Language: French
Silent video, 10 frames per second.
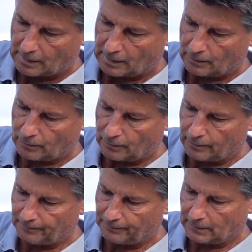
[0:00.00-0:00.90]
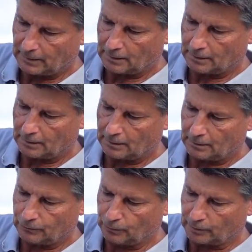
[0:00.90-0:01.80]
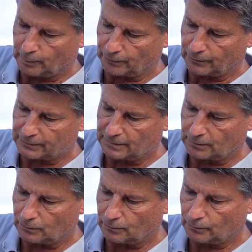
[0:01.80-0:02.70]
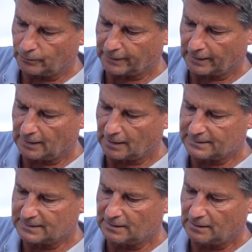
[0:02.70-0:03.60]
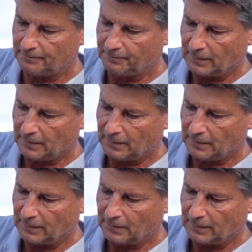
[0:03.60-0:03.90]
alors, un, truc important, c'est quand on taille les racines,